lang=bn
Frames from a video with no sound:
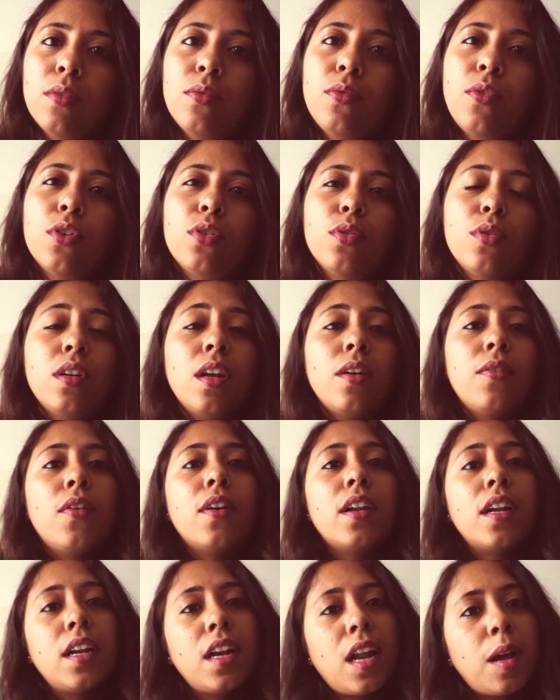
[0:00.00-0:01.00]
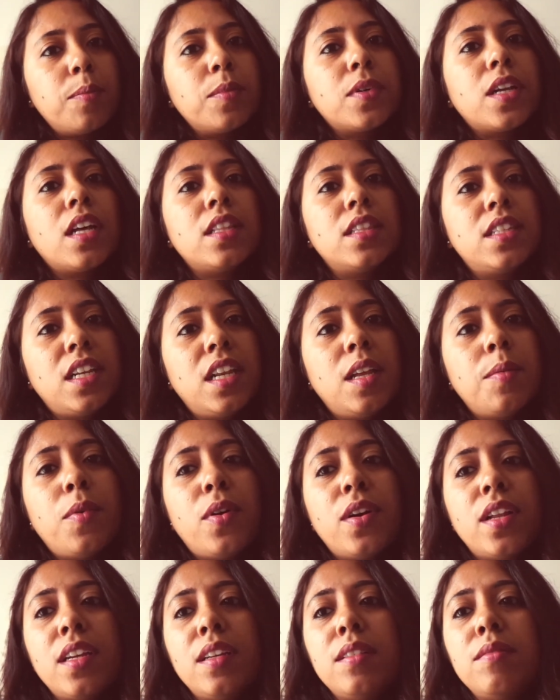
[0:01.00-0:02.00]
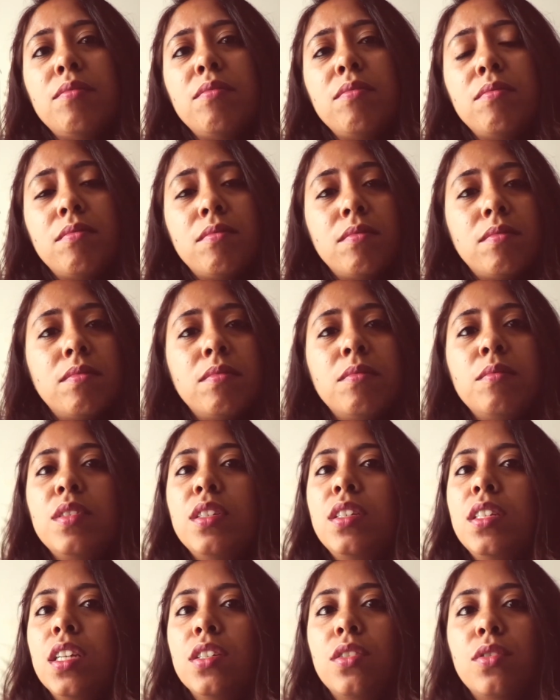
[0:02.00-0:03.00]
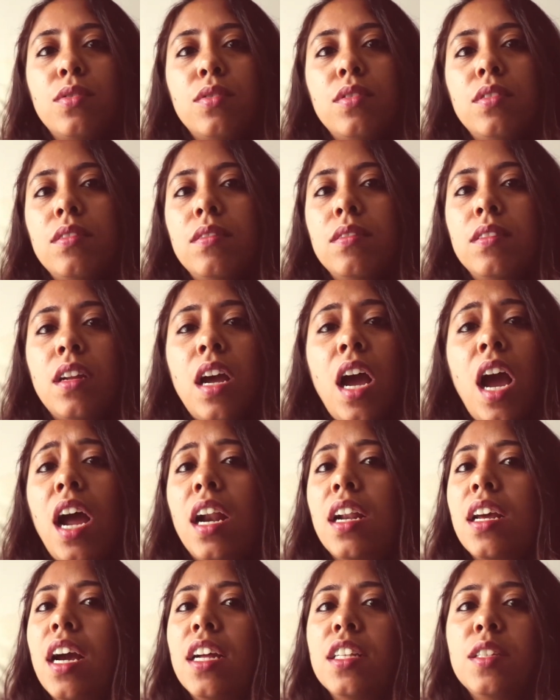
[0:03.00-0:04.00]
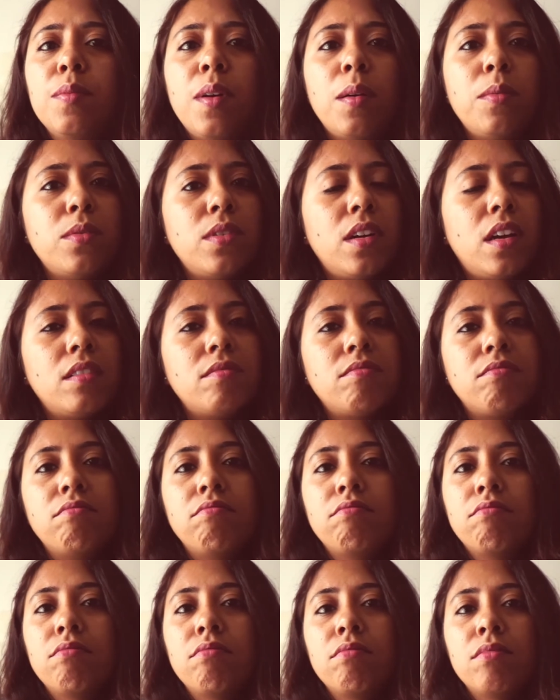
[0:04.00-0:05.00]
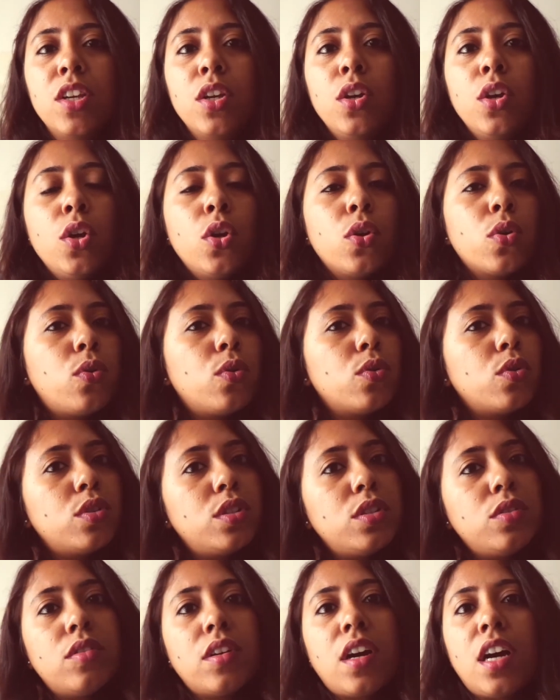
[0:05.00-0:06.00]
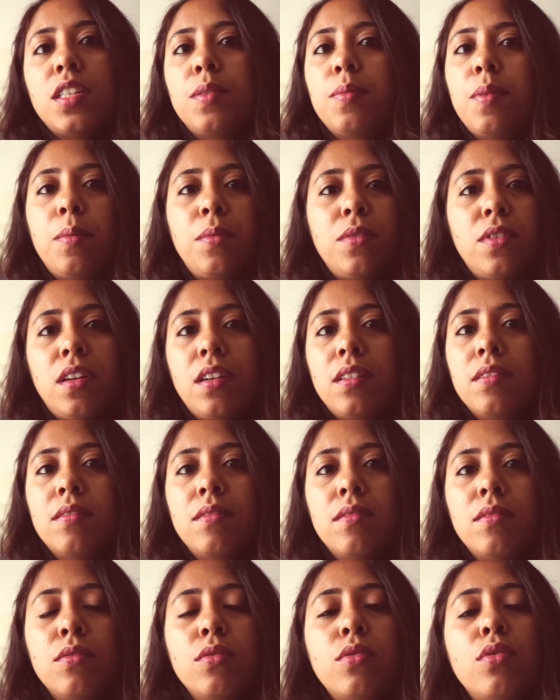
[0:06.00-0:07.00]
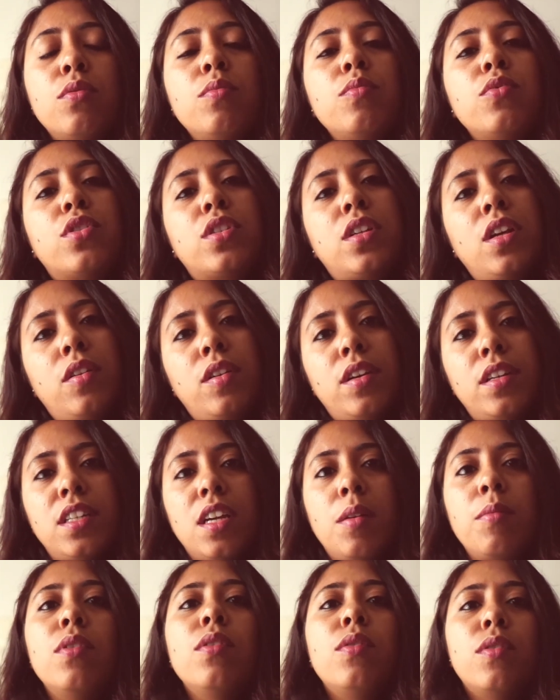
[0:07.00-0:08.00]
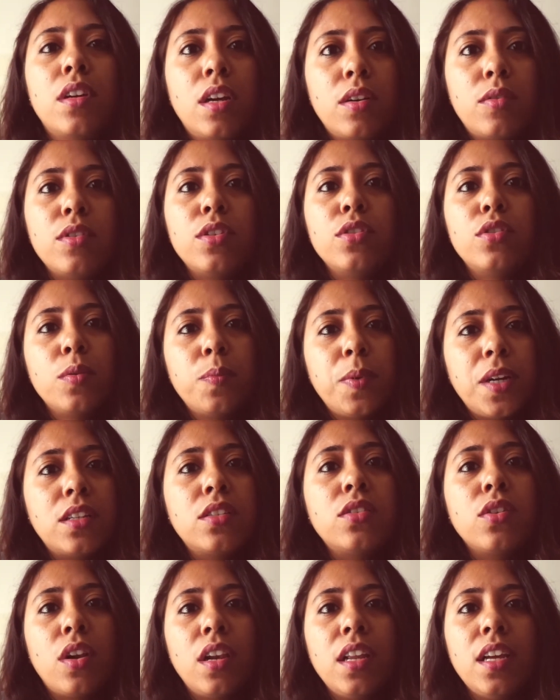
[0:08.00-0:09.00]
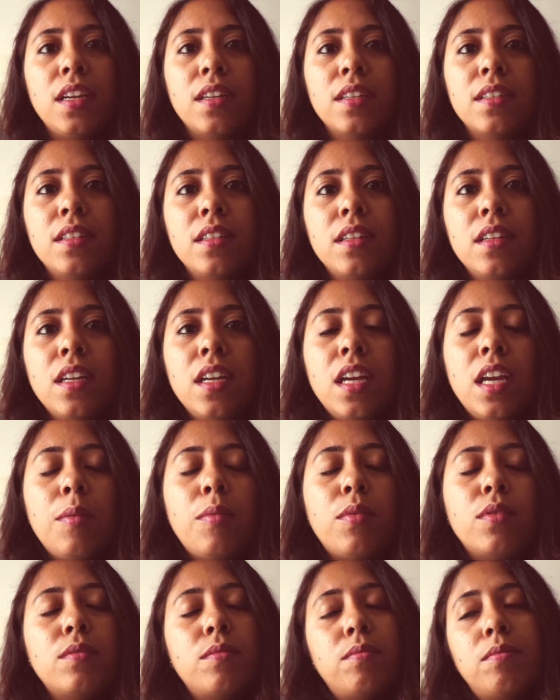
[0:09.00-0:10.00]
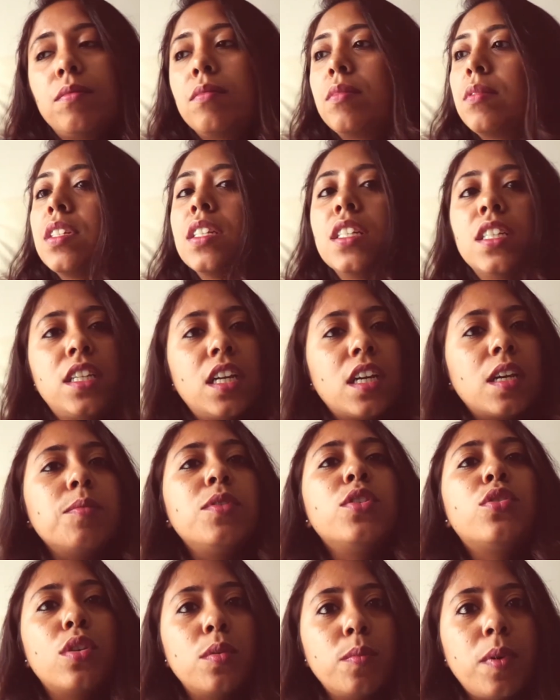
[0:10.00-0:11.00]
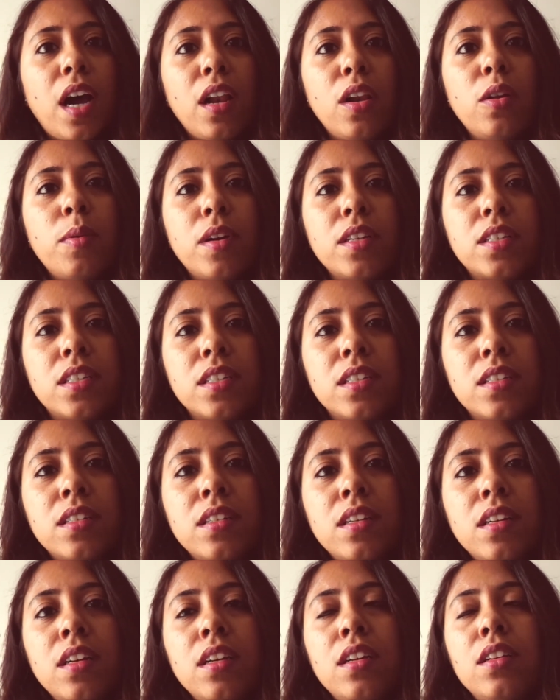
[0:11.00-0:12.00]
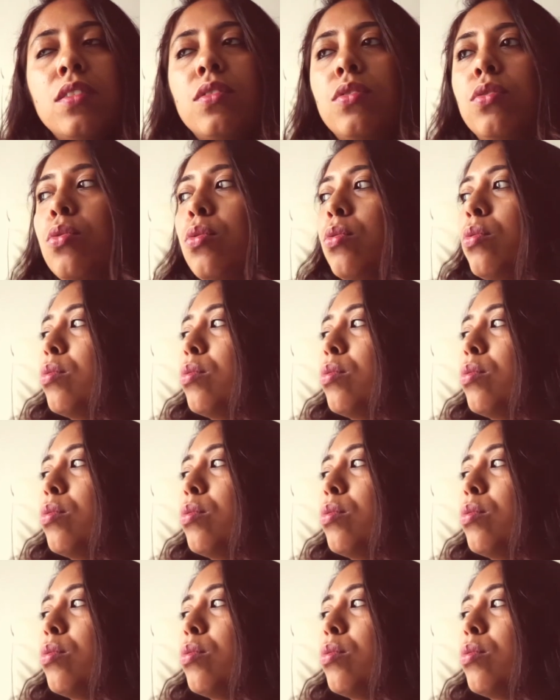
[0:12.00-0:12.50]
ফটোগ্রাফারের নামটা দিলে পরে বিশ্বাস করুন আর কাজ পাবো না কোনো দিনও কাজ পাবো না খুব মুশকিল হয়ে যাবে ওটা করেই তো পেট চলে এবং জিনিসটাকে ভীষণ ভালোবাসি তো